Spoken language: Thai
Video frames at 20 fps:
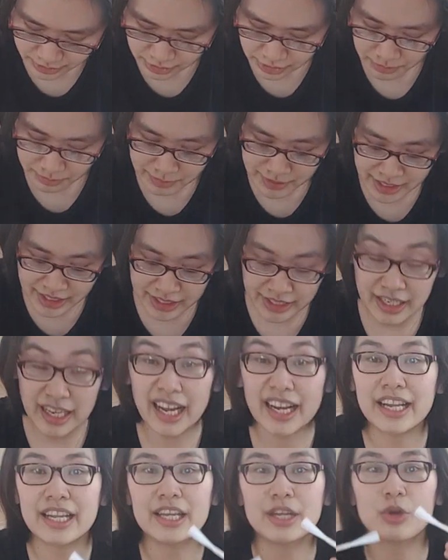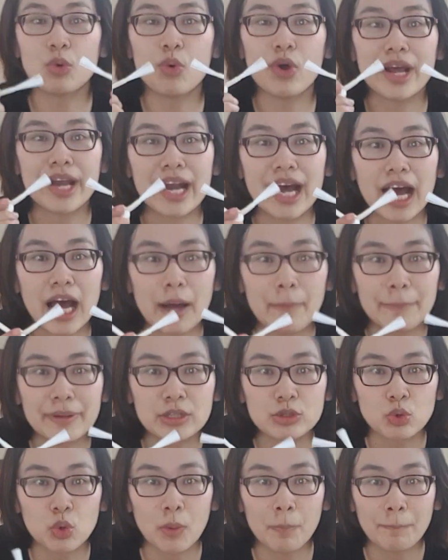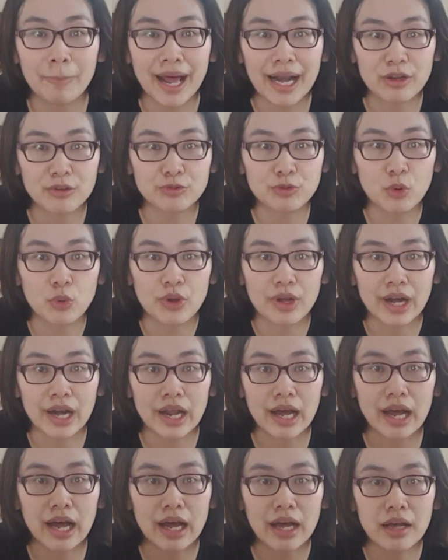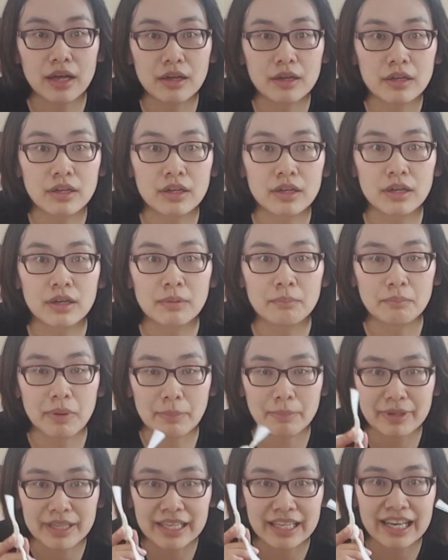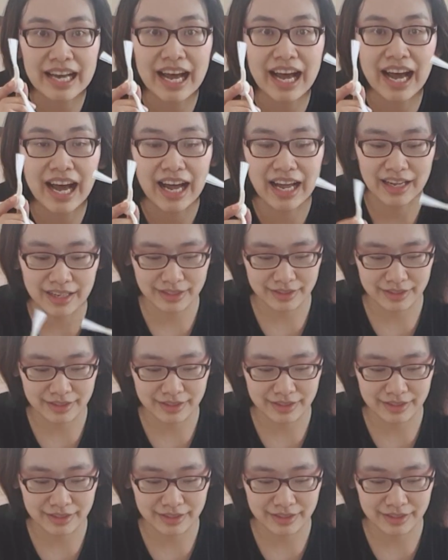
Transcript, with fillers: จะมีอันนี้ด้วยนะคะ เป็นตัวปัดฝุ่นนะคะ แบบนี้นะคะ